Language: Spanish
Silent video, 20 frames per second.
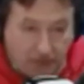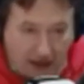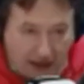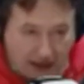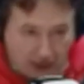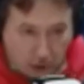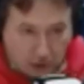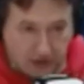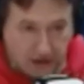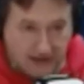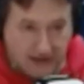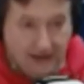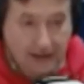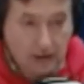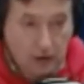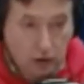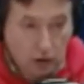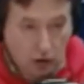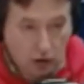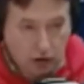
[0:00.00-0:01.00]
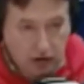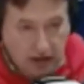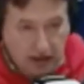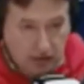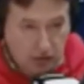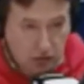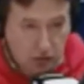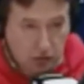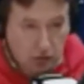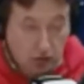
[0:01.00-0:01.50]
al no tener el
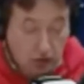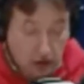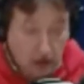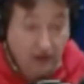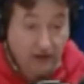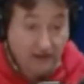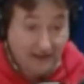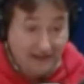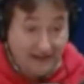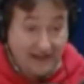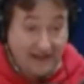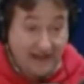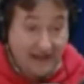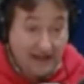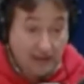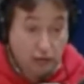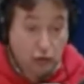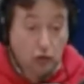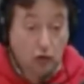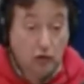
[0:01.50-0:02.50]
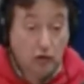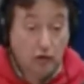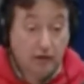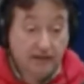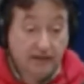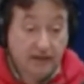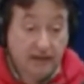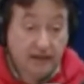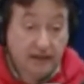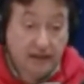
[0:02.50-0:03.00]
contacto directo con
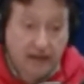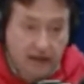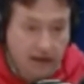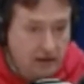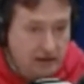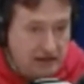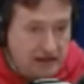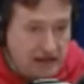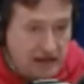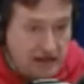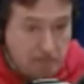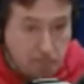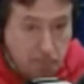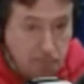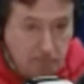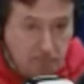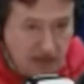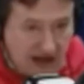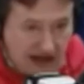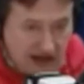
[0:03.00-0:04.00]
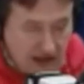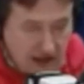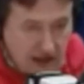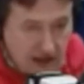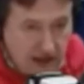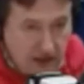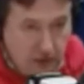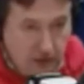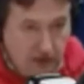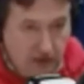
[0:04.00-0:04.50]
ese cliente, nadie
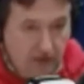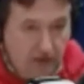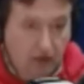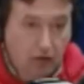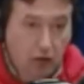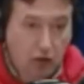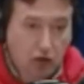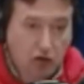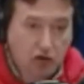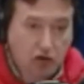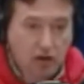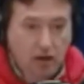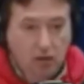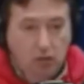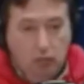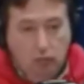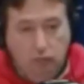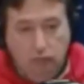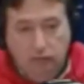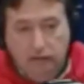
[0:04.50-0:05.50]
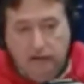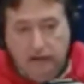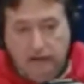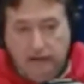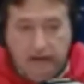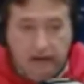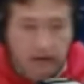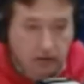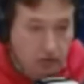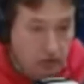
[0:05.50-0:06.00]
le notificó, che, hubo un
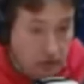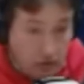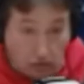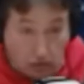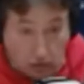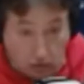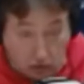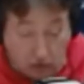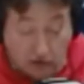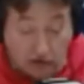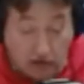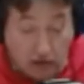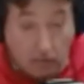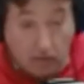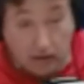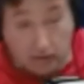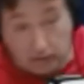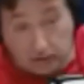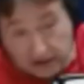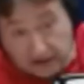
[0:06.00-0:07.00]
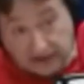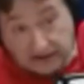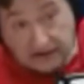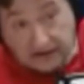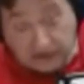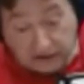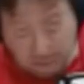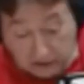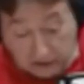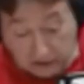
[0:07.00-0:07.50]
siniestro, ¿no? Los conservadores de
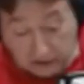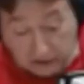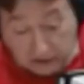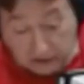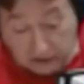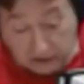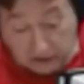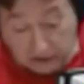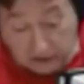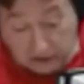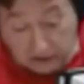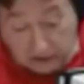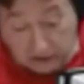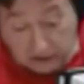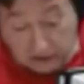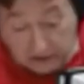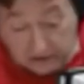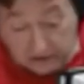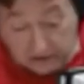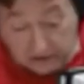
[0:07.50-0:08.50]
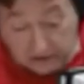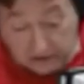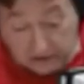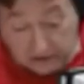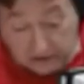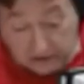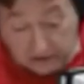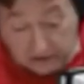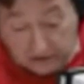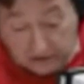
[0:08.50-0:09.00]
ascensores eran otros,
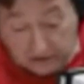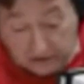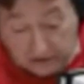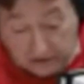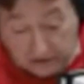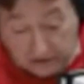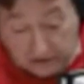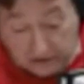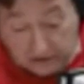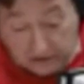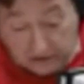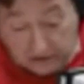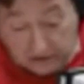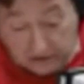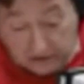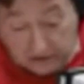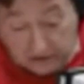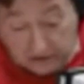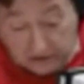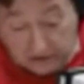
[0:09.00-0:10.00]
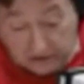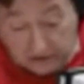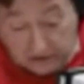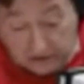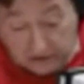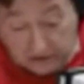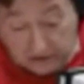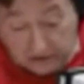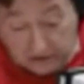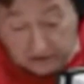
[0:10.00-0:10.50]
que sí, que no, bueno,
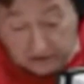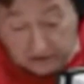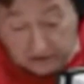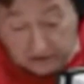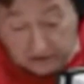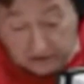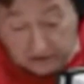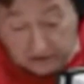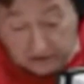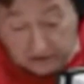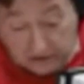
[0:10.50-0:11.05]
toda la...